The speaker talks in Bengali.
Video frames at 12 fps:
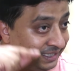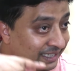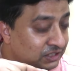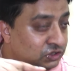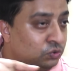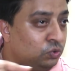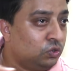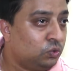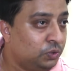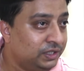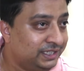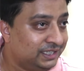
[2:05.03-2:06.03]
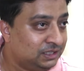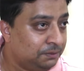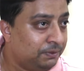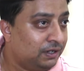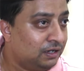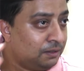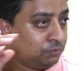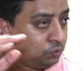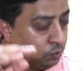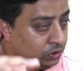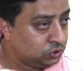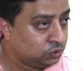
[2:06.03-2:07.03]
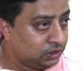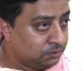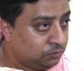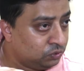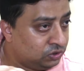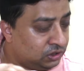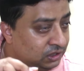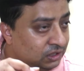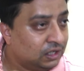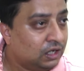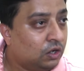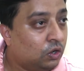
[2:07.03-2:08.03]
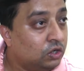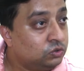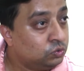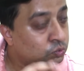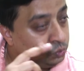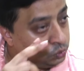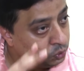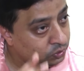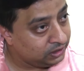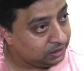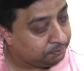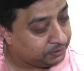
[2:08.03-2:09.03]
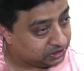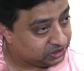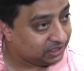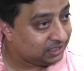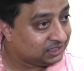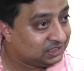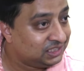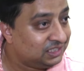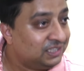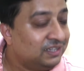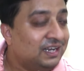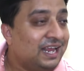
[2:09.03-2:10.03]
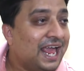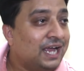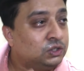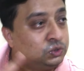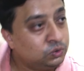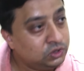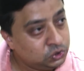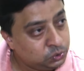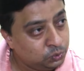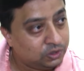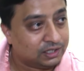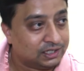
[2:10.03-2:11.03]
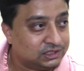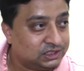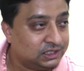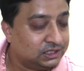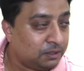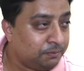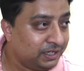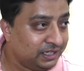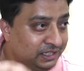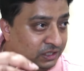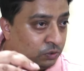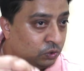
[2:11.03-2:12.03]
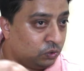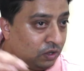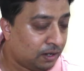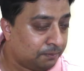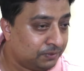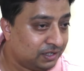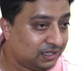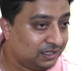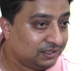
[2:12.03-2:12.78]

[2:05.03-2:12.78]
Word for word: টেস্টগুলো করে দেখতে পারলাম কুড়ি জনের মধ্যে হয়তো দুজনের প্রেশার আছে একজনের সুগার আছে তার মানে কি হলো আমরা